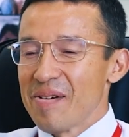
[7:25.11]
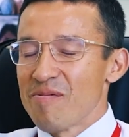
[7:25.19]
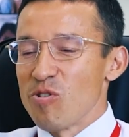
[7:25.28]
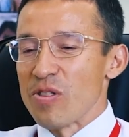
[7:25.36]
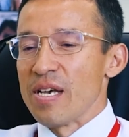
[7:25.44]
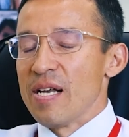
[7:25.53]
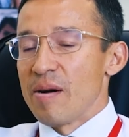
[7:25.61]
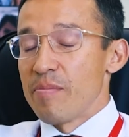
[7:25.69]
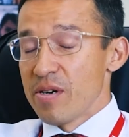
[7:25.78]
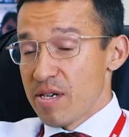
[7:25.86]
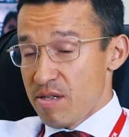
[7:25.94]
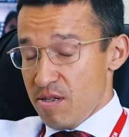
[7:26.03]
Вот.
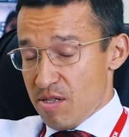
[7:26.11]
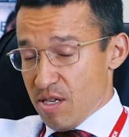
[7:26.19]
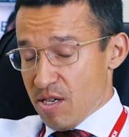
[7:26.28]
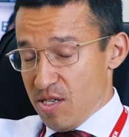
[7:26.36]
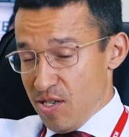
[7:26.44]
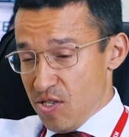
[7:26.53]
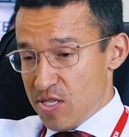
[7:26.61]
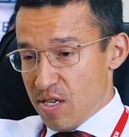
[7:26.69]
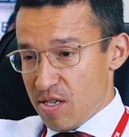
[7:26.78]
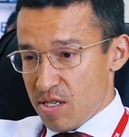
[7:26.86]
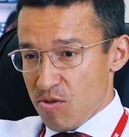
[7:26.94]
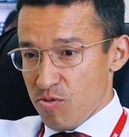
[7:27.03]
Мы не такие,
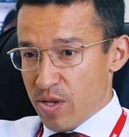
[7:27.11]
естественно.